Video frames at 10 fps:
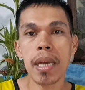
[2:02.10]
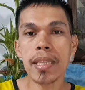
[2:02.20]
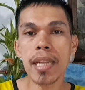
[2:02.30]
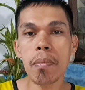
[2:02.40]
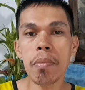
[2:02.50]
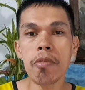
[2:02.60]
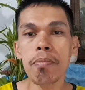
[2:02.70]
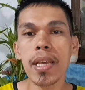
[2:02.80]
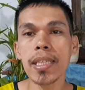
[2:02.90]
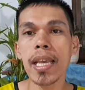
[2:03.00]
Pag sinabi
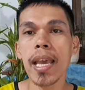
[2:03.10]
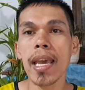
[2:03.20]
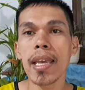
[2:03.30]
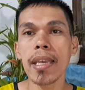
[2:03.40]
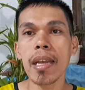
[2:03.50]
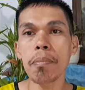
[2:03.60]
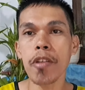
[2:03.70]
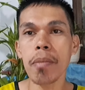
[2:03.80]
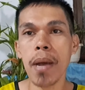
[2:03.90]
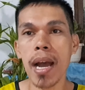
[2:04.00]
pong BCA, iyan po
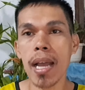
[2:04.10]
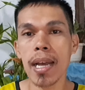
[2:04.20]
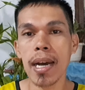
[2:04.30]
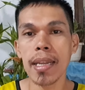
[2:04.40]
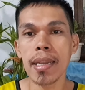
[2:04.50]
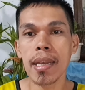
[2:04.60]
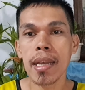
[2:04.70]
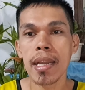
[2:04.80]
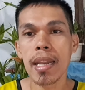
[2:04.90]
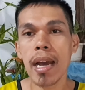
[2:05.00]
ay pangalan
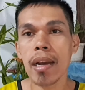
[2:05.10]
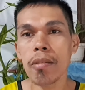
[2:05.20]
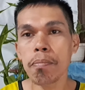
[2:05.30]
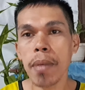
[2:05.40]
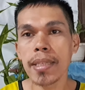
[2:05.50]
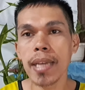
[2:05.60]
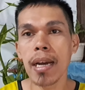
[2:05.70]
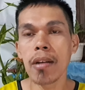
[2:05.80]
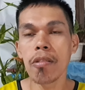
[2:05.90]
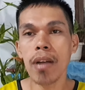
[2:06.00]
ng
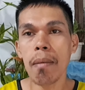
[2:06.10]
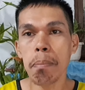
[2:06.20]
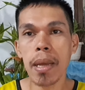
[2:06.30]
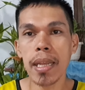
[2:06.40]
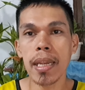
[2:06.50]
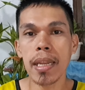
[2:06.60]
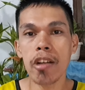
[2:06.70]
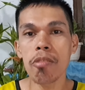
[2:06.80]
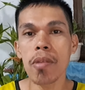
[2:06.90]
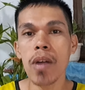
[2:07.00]
kumpanya o company
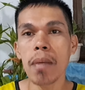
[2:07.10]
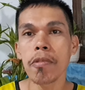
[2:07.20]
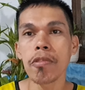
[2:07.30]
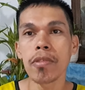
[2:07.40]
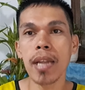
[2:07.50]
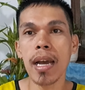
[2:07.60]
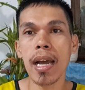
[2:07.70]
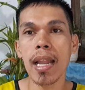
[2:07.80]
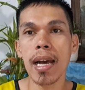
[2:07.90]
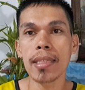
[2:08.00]
na gumawa po ng
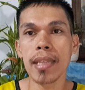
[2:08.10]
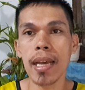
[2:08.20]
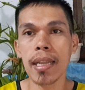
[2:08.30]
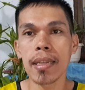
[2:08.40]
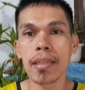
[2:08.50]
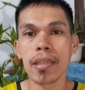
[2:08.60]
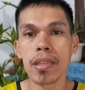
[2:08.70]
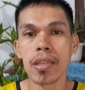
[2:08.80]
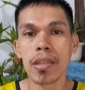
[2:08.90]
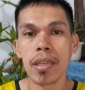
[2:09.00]
alahas na yan.
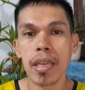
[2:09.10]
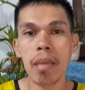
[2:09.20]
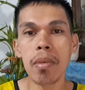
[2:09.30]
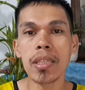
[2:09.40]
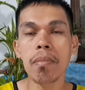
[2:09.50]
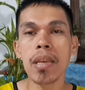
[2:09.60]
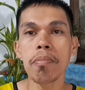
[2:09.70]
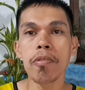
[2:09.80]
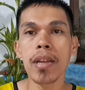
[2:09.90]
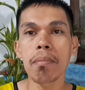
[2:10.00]
Ibig
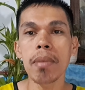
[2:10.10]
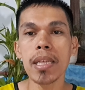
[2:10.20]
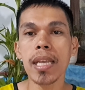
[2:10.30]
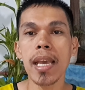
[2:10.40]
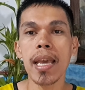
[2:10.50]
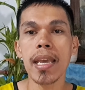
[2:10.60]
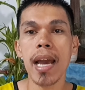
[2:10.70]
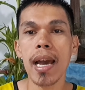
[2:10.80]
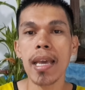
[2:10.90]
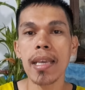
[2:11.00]
sabihin po ng BCA
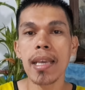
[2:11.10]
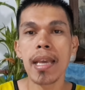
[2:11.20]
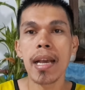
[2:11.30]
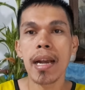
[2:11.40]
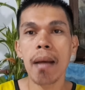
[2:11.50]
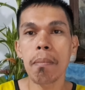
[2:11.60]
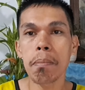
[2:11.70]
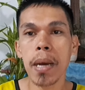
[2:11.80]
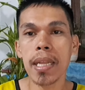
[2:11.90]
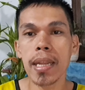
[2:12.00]
ay
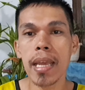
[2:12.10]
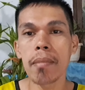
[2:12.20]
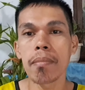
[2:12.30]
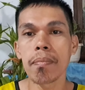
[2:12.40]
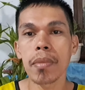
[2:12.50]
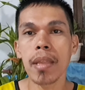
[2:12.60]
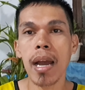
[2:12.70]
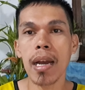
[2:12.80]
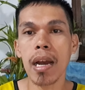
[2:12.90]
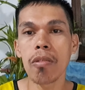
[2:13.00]
company name
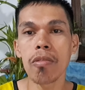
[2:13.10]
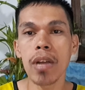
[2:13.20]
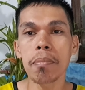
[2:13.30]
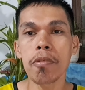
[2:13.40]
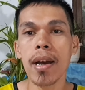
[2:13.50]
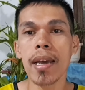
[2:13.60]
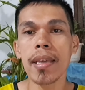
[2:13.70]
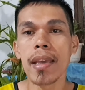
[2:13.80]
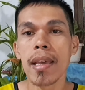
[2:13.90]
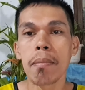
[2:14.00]
na ang kahulugan po
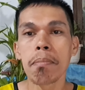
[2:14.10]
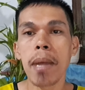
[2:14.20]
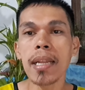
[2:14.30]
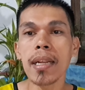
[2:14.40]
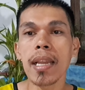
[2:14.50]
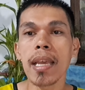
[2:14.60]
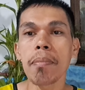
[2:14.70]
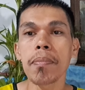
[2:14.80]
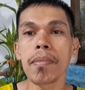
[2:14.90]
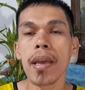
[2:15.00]
ay
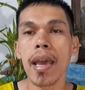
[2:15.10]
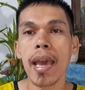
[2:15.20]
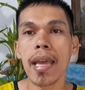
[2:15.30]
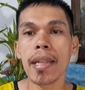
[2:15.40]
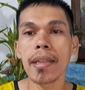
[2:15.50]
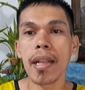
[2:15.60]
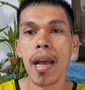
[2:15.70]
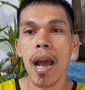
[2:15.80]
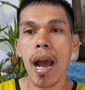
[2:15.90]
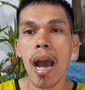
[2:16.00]
Banclip and
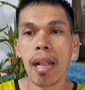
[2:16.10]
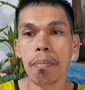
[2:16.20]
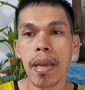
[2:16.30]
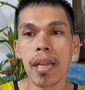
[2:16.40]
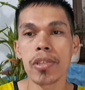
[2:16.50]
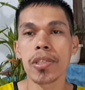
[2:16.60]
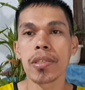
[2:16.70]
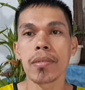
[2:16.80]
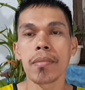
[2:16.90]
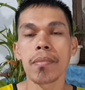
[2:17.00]

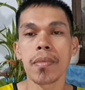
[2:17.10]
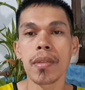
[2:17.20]
Arpels.